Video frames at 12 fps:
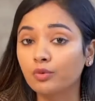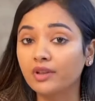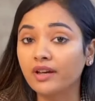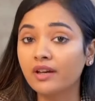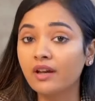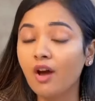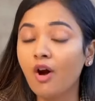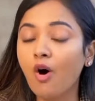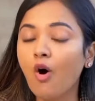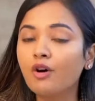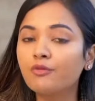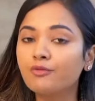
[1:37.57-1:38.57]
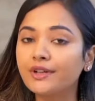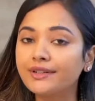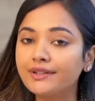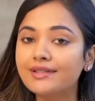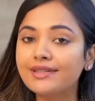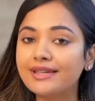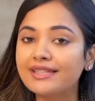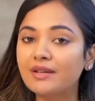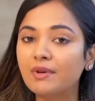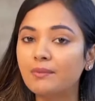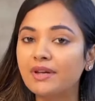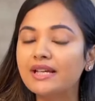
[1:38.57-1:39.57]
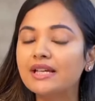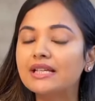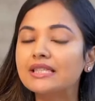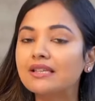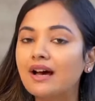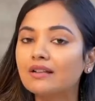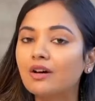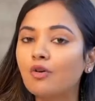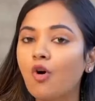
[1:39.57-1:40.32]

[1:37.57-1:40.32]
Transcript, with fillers: होता है और विंटर्स के समय में ज़्यादा